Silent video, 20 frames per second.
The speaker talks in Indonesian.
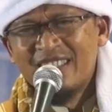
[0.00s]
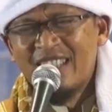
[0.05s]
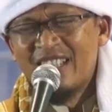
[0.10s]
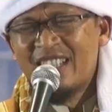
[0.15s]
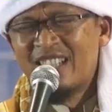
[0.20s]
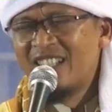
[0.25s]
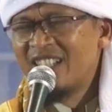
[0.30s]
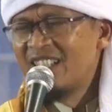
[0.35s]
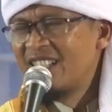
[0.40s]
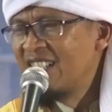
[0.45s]

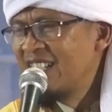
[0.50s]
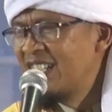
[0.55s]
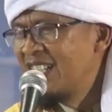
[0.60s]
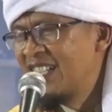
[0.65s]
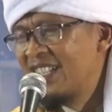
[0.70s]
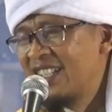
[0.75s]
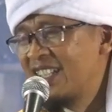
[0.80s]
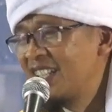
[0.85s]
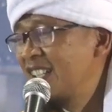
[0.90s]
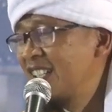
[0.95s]
jadi
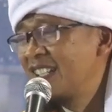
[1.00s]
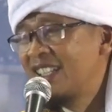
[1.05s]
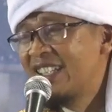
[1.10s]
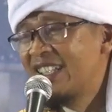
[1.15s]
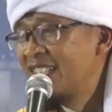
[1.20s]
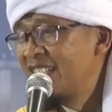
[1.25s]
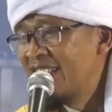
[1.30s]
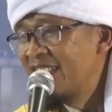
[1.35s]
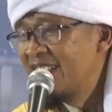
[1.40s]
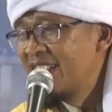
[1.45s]
gini
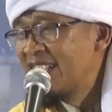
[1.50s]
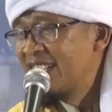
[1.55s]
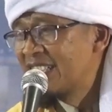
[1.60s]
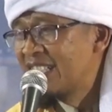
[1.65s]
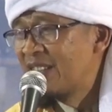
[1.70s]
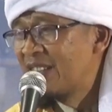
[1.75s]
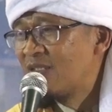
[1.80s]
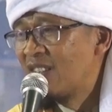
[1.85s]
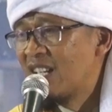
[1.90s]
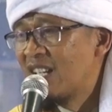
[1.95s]
nih
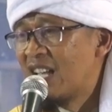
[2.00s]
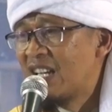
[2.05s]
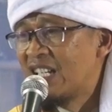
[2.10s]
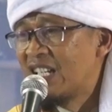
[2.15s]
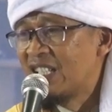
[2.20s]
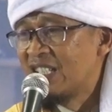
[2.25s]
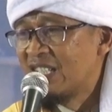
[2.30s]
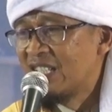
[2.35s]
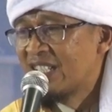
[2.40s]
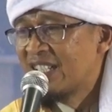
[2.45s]
kita malah
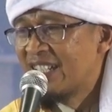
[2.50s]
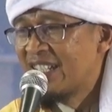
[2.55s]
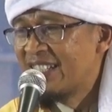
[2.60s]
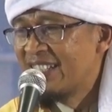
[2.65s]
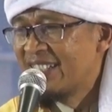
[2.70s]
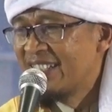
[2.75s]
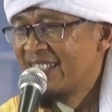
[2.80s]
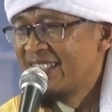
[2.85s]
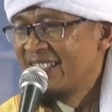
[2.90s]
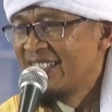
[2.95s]
liar
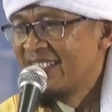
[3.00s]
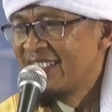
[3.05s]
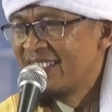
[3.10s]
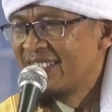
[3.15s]
hadirin